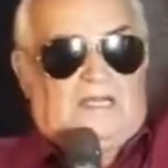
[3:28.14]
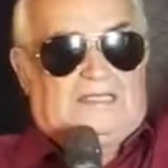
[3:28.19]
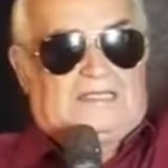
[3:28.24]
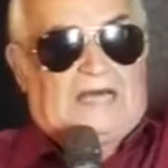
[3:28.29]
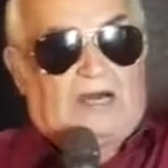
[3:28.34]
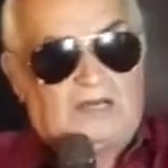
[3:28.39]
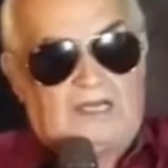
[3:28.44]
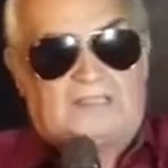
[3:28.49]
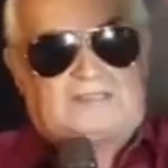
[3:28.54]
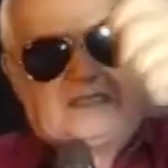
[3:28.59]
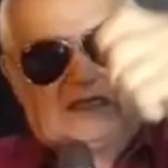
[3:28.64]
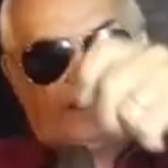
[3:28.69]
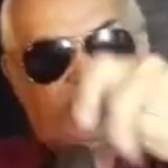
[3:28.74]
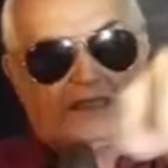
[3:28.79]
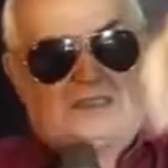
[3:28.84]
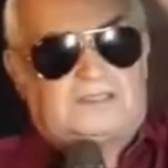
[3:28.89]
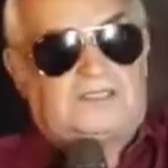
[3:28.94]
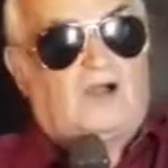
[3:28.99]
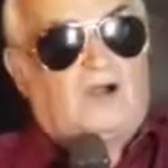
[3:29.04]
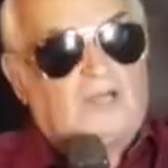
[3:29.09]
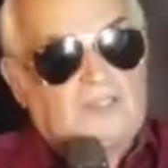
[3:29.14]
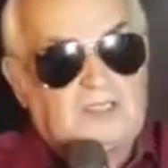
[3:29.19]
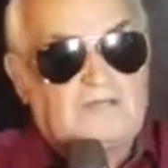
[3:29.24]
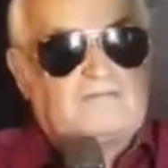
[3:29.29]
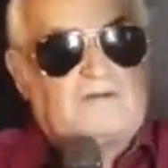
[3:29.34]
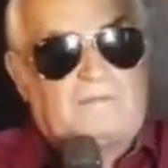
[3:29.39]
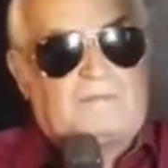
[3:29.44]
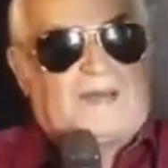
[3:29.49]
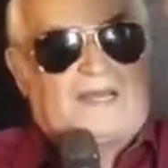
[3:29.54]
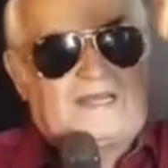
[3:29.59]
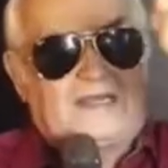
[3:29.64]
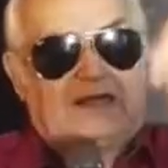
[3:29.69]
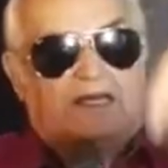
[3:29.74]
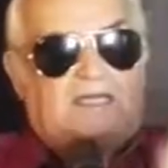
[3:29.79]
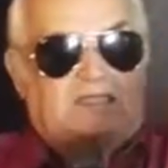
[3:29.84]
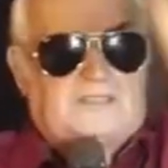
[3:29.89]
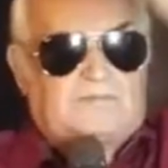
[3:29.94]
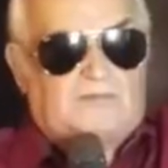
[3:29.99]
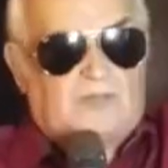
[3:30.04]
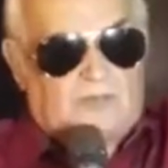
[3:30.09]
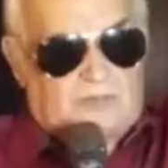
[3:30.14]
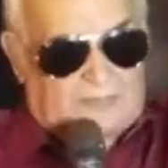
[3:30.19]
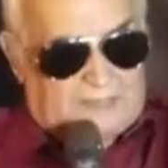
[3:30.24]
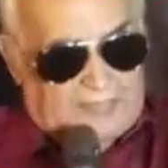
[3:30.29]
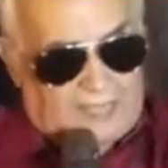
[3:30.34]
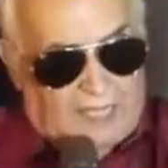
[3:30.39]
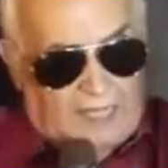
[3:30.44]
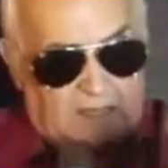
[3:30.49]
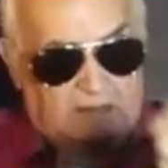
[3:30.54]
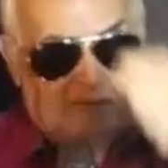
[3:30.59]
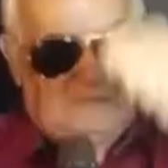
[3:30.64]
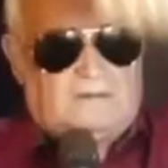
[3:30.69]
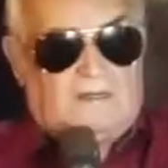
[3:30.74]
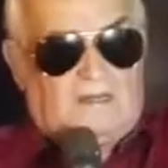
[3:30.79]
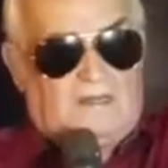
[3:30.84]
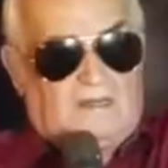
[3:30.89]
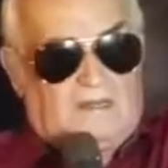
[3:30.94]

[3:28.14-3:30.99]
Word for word: Na hora que você diz assim, hoje eu vou para a igreja porque eu quero